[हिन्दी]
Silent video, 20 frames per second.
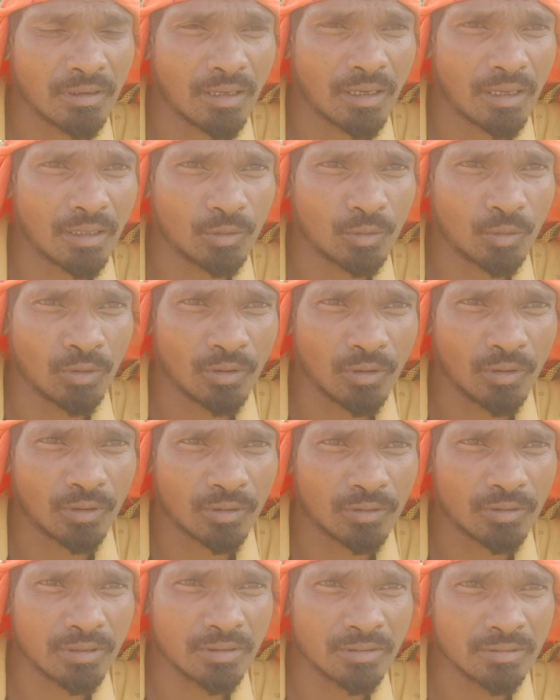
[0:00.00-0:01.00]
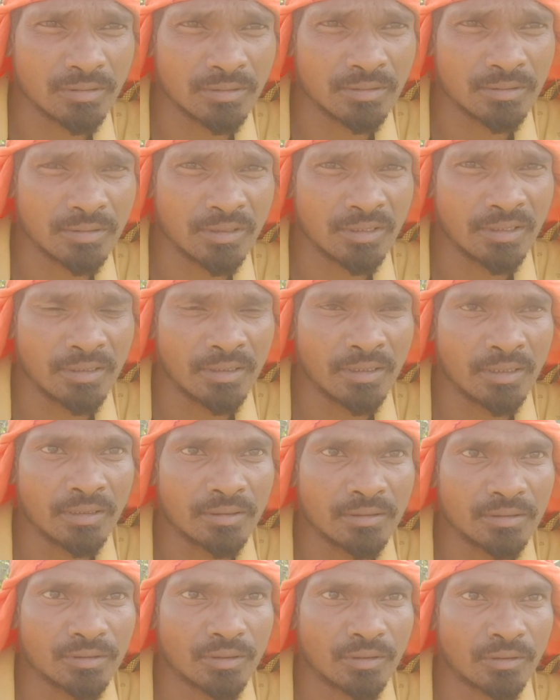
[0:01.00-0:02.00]
अब दो लोग
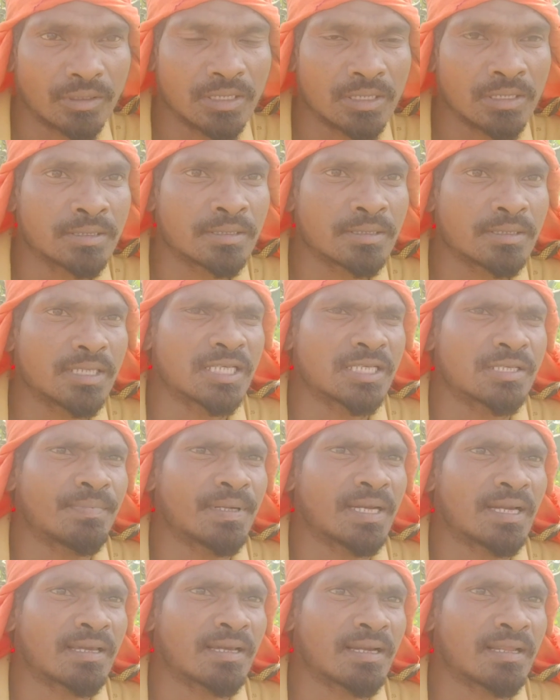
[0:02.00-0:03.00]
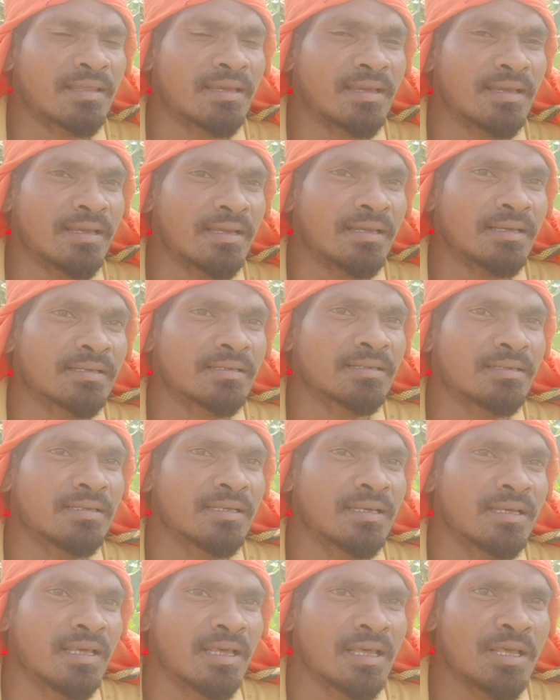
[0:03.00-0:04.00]
जो कि स्प्रे करते हैं
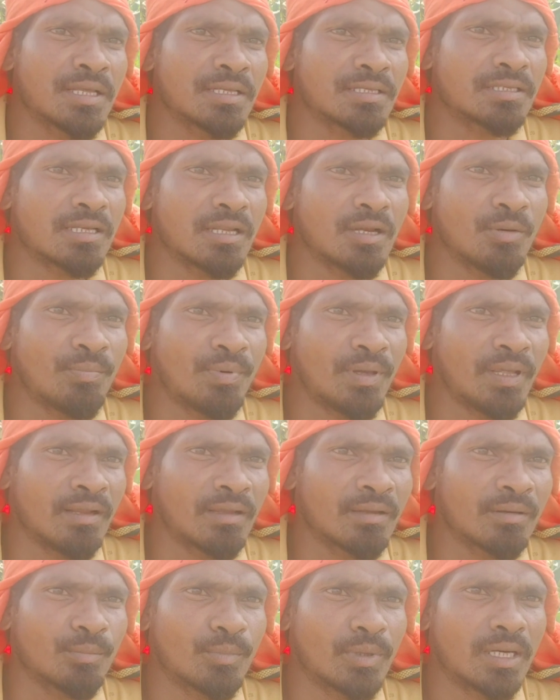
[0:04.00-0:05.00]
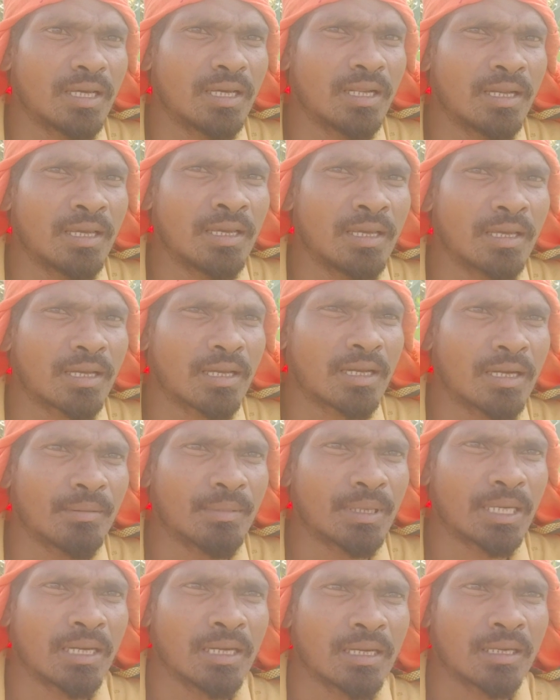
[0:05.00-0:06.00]
चलो फिर बने रहिएगा
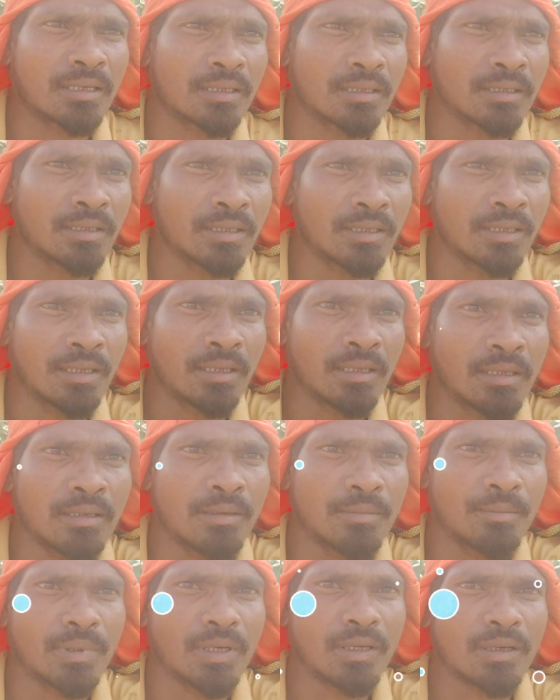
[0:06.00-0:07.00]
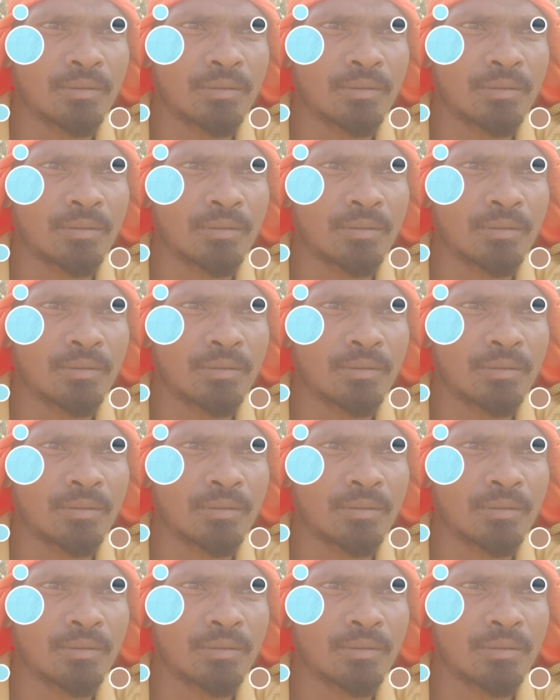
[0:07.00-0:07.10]
हमारा ब्लॉग